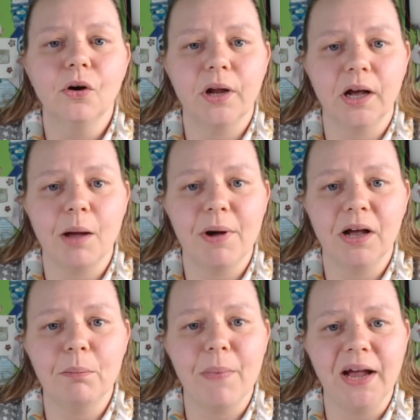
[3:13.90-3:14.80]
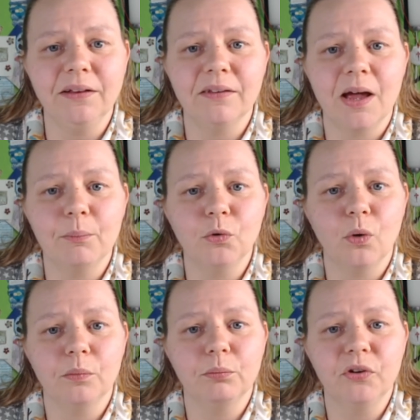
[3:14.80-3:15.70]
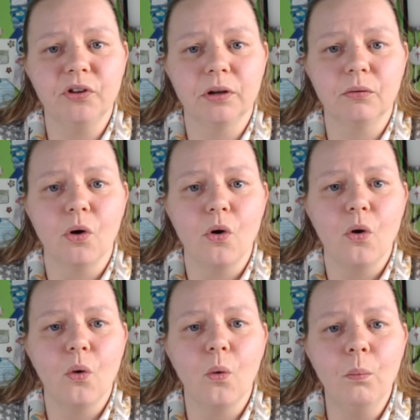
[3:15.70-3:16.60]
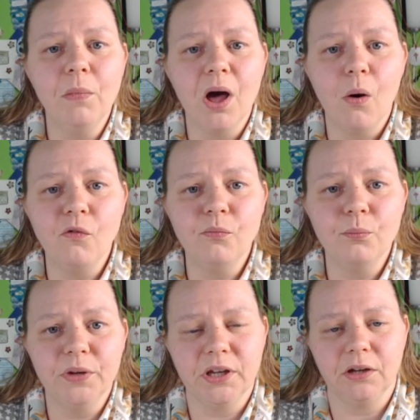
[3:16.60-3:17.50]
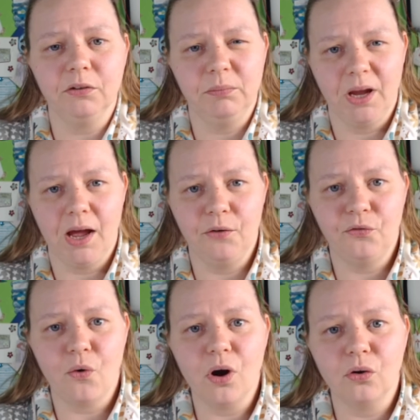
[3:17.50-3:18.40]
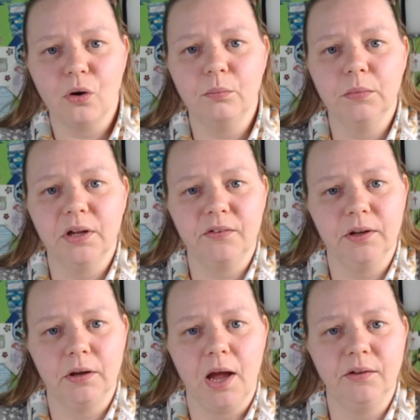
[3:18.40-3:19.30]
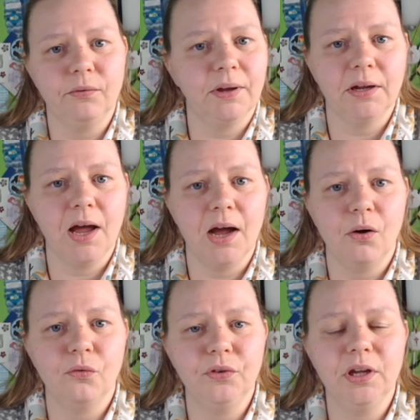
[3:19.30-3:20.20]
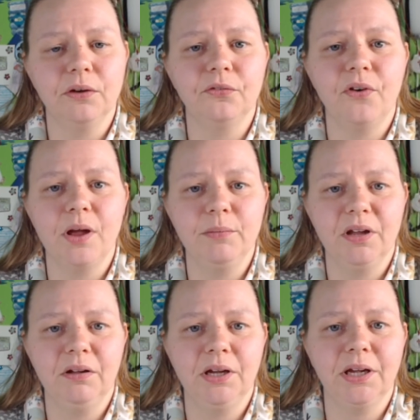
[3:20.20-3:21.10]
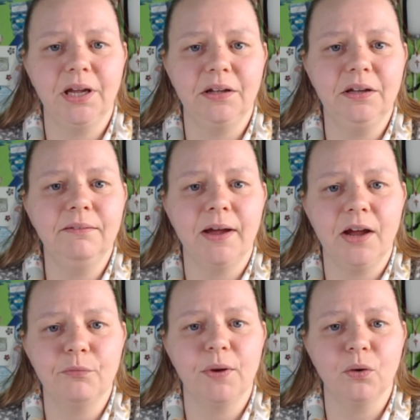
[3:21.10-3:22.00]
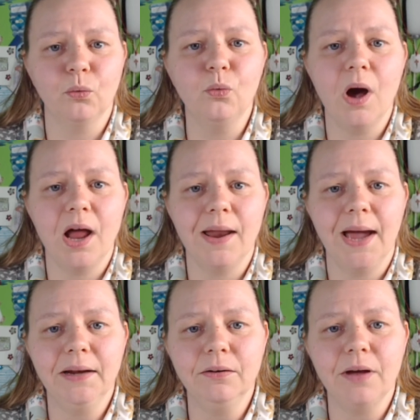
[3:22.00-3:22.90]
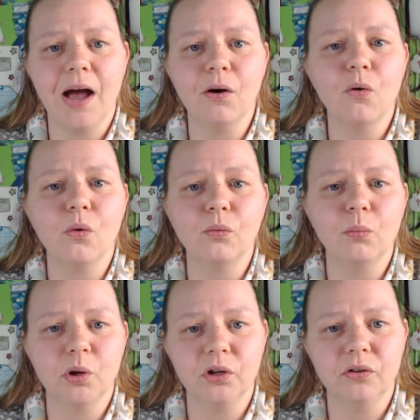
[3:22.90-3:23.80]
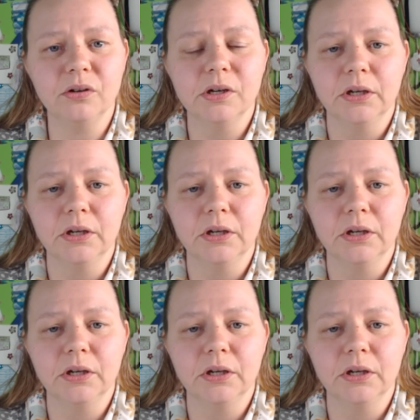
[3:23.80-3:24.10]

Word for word: dann kann man gemeinsam dort ein bisschen rumlaufen. Ich hatte mir halt vorgenommen, dass ich ein, zwei Tage auf jeden Fall mir die Kreativa erstmal in Ruhe alleine angucken möchte.